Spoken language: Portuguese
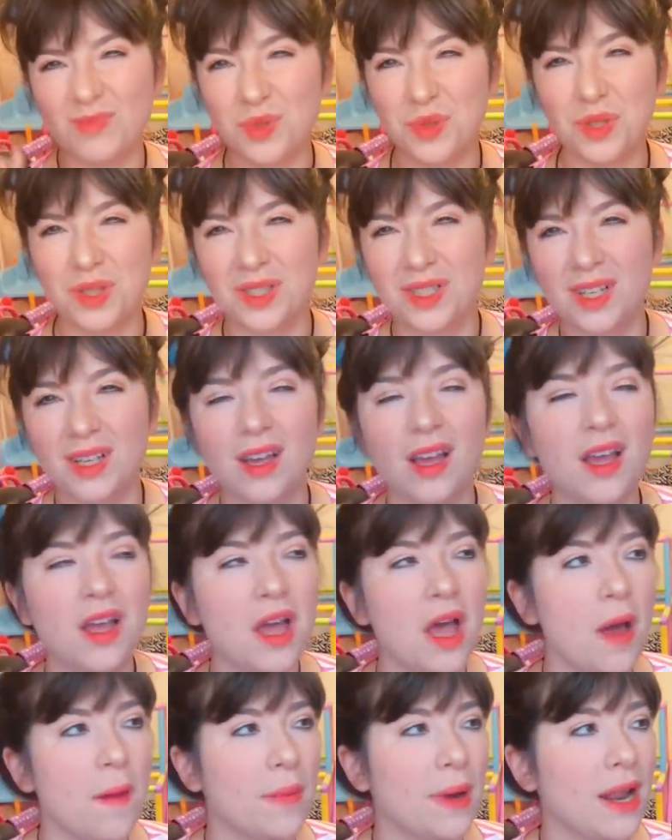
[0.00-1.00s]
muito assim
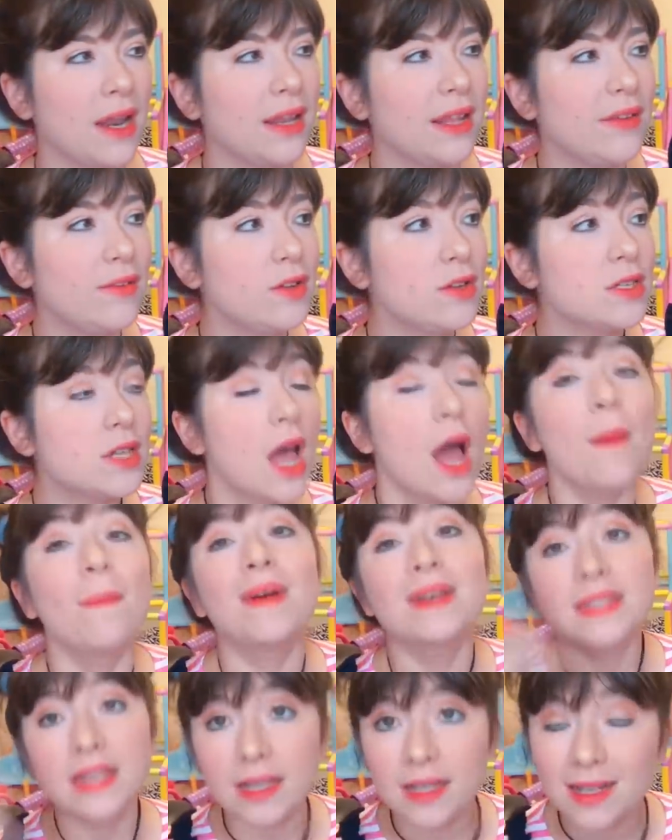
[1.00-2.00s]
para livros,
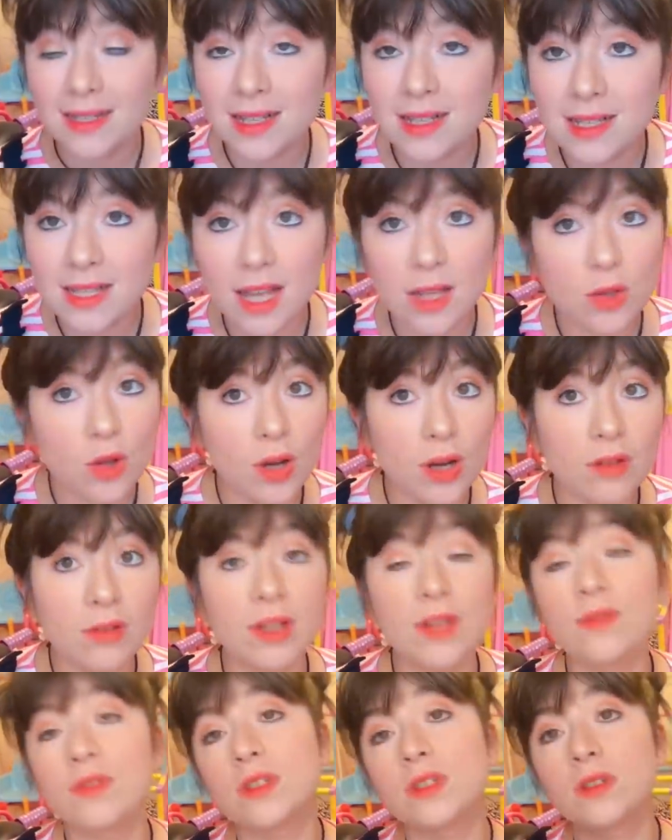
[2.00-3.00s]
mas tem crianças que adoram
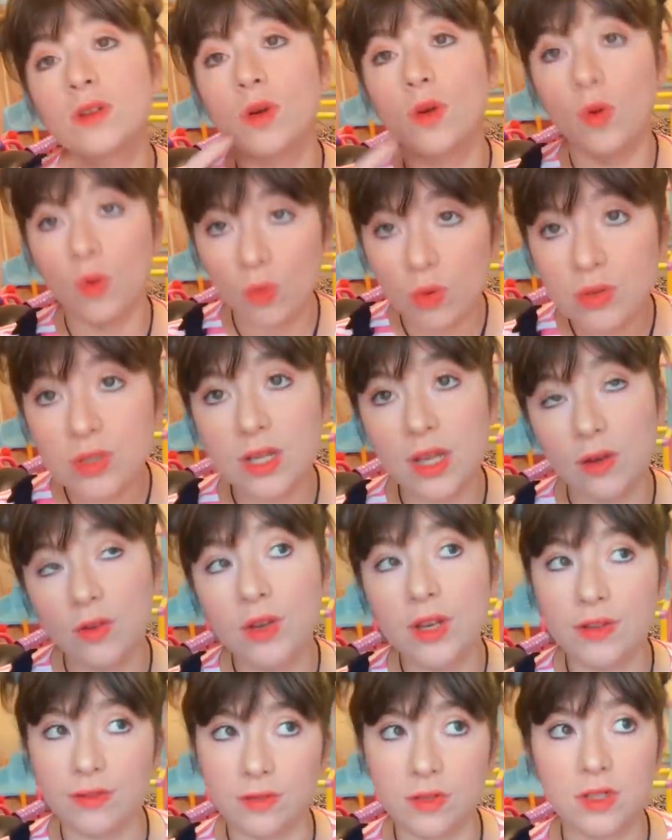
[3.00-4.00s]
livros, então eu aconselho
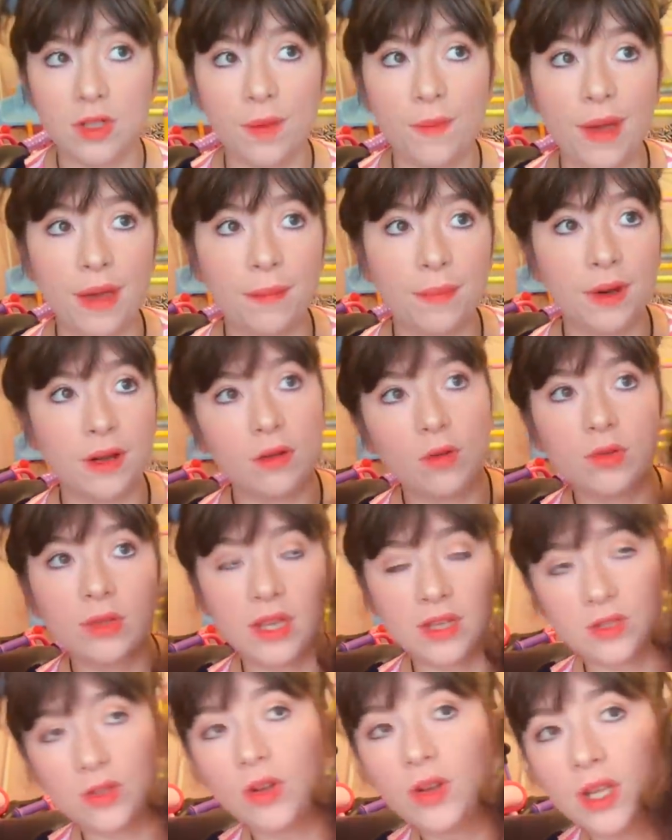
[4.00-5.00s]
livros também para
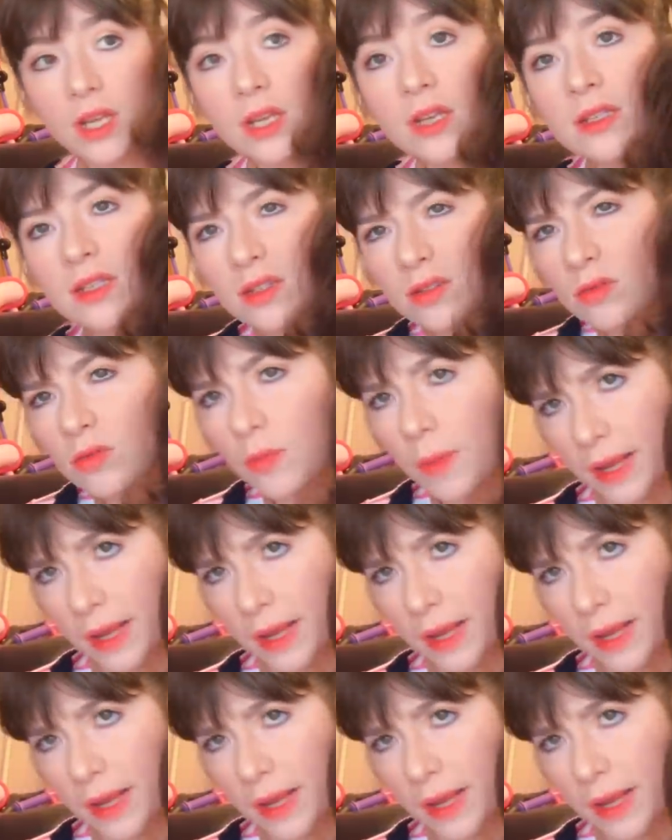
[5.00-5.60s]
contar historinhas e tudo